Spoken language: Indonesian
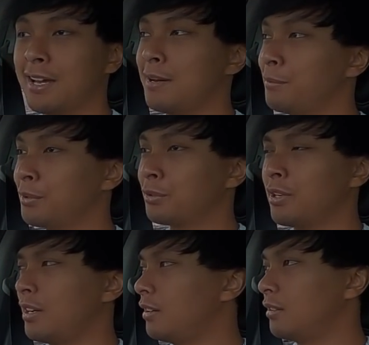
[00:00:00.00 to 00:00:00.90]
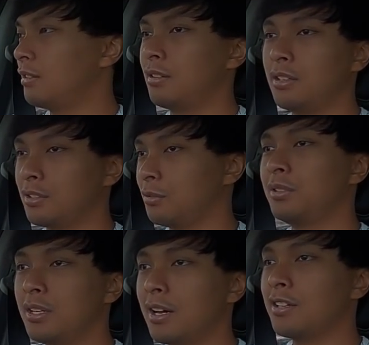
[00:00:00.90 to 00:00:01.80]
Kayak menurut gue ya, ya
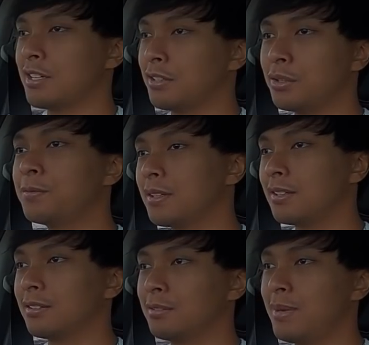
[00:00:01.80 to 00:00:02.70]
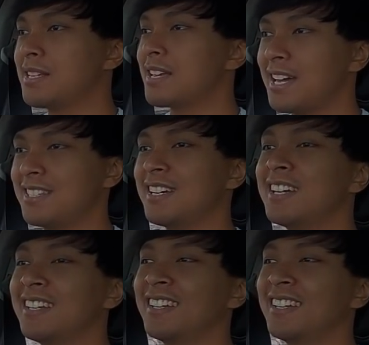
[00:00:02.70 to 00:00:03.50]
sudah ada sunroofnya gitu, biasa aja.